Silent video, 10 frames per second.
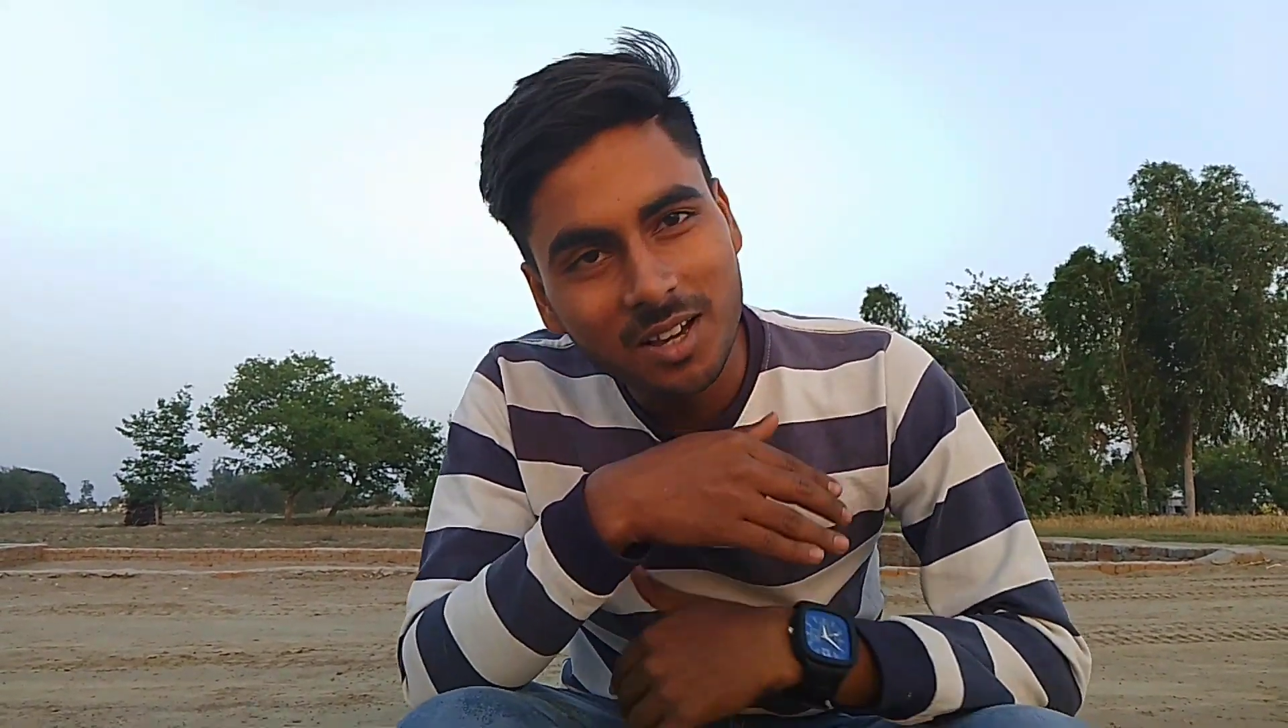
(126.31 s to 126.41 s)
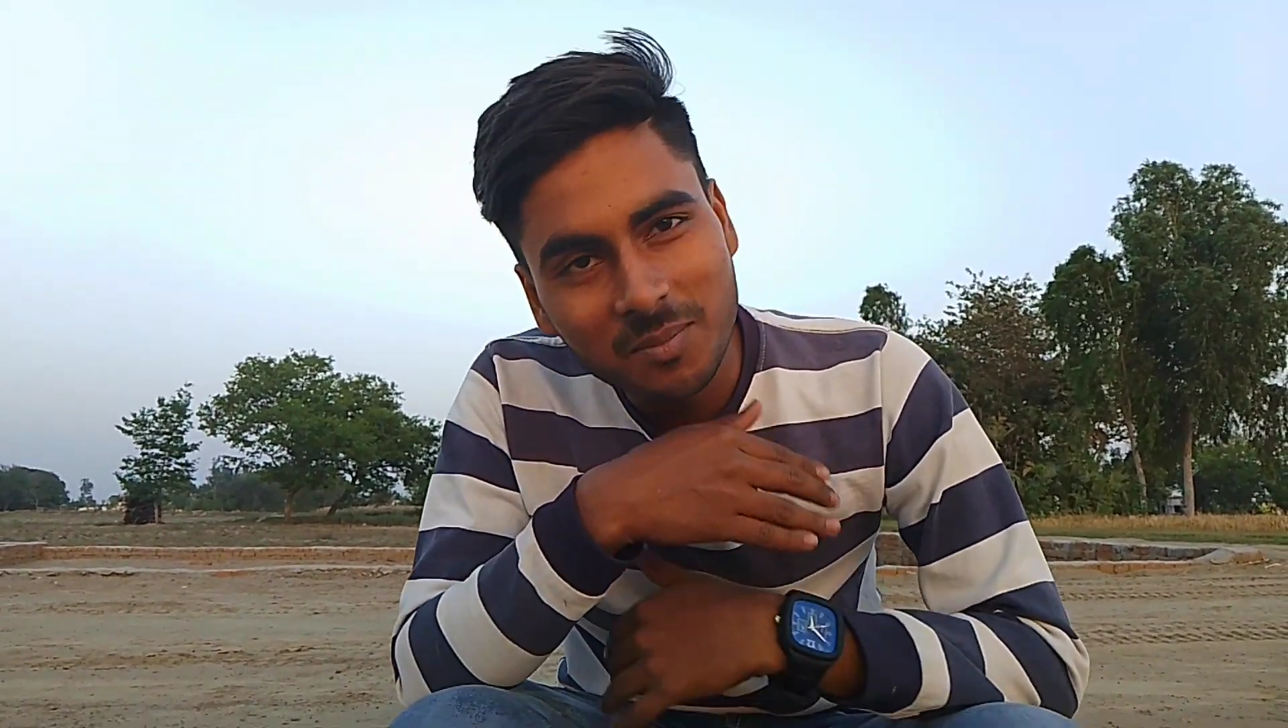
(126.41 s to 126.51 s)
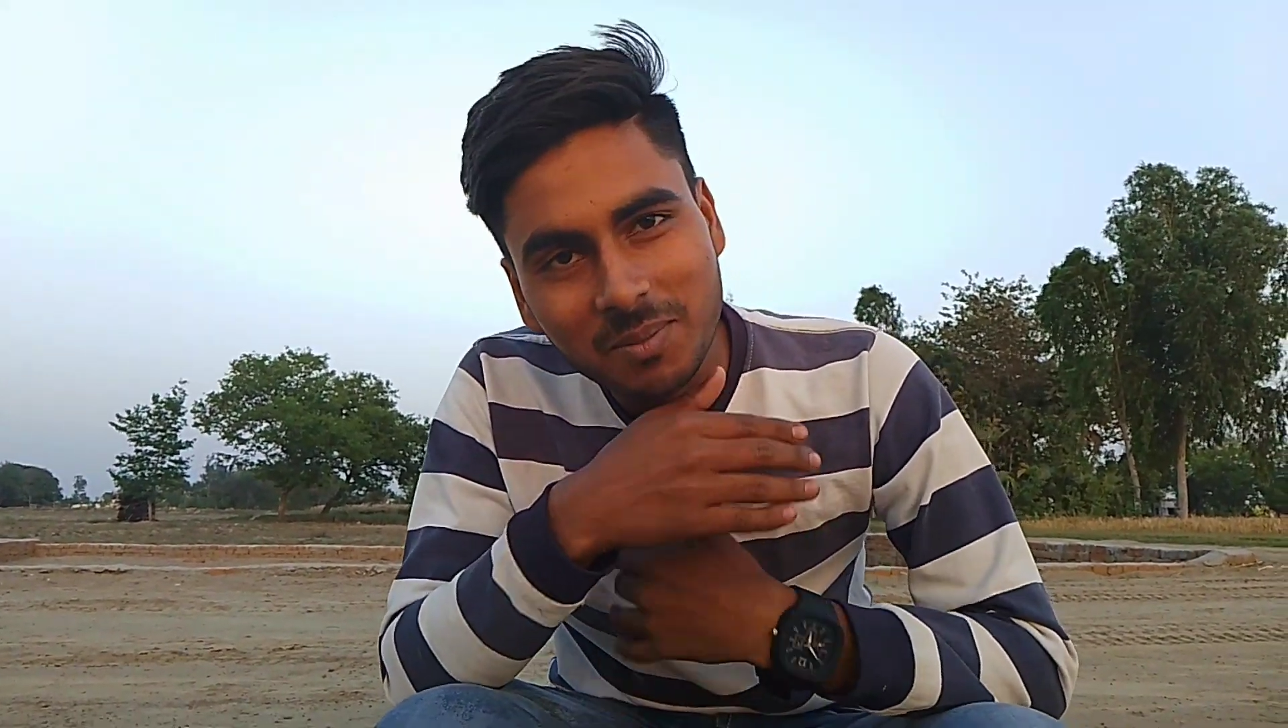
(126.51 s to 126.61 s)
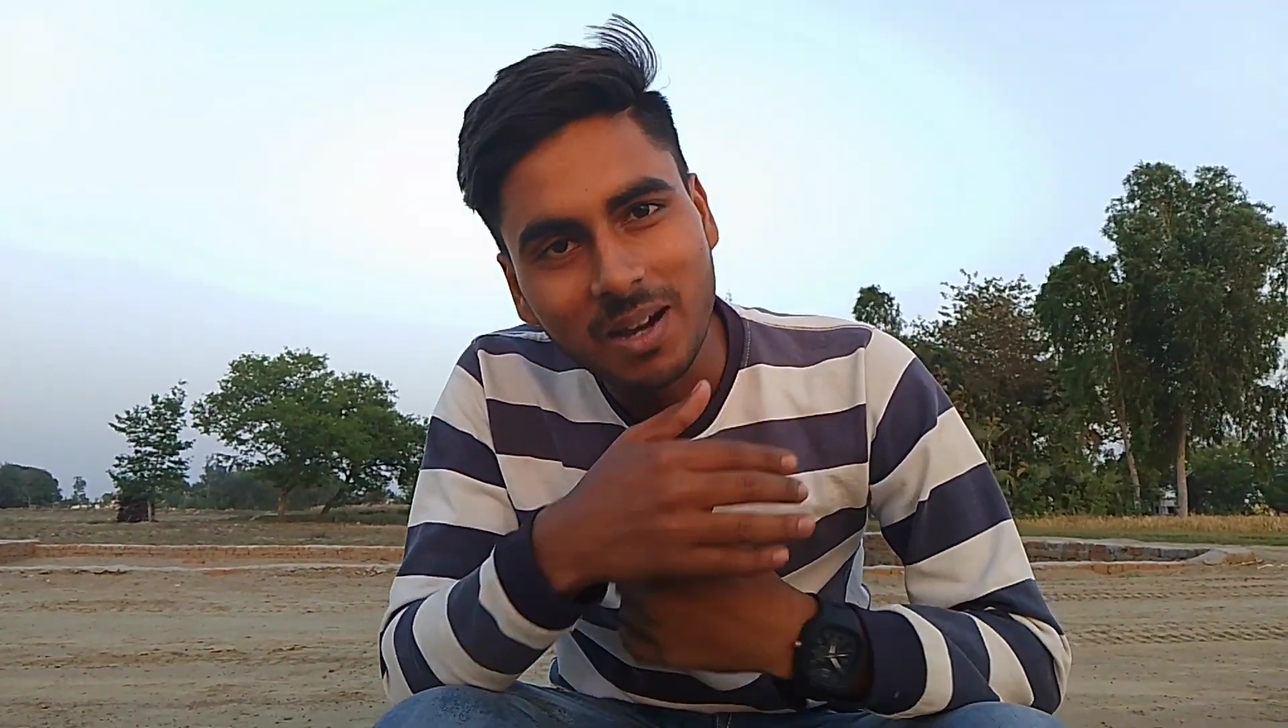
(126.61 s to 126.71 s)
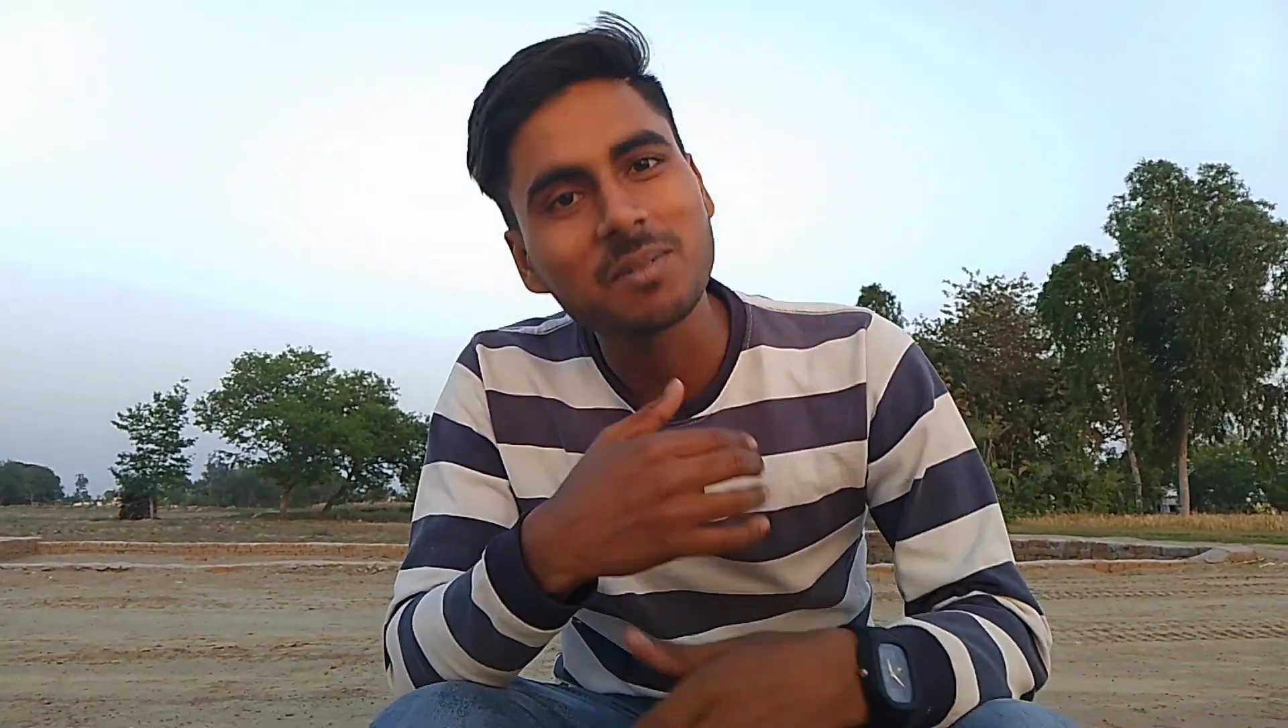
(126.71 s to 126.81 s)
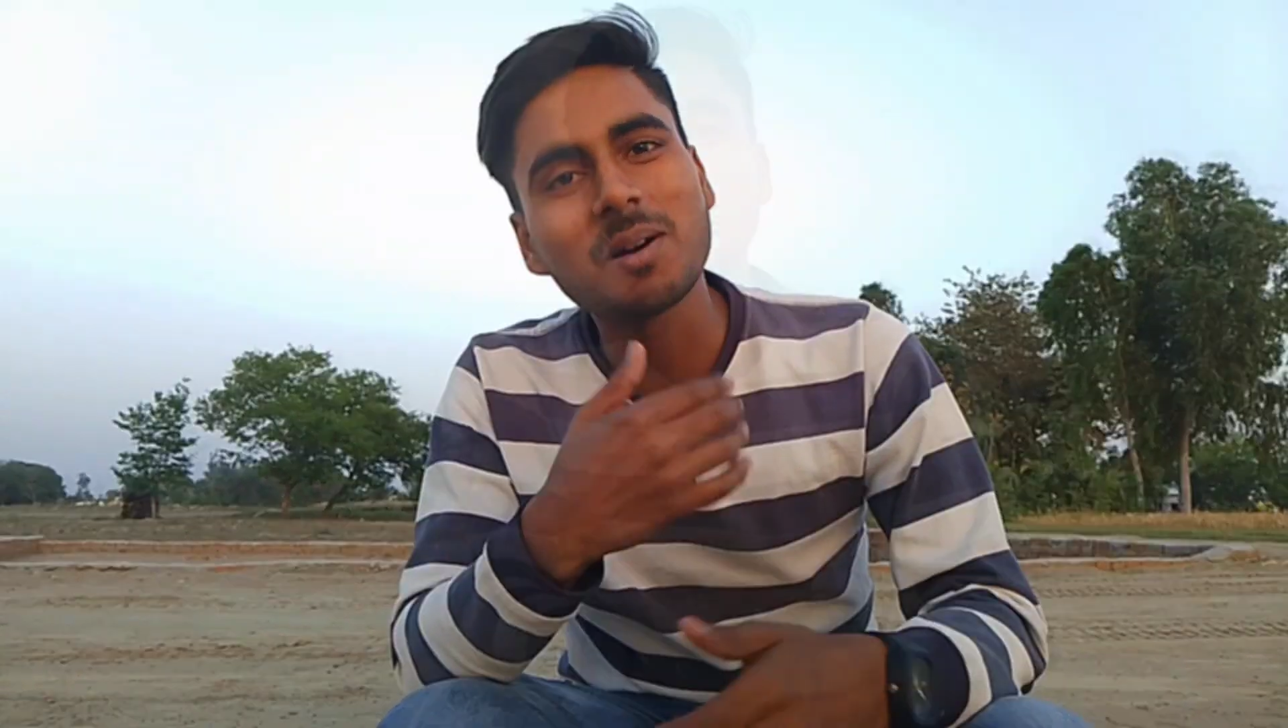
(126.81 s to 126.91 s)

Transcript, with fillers: करते हैं अपने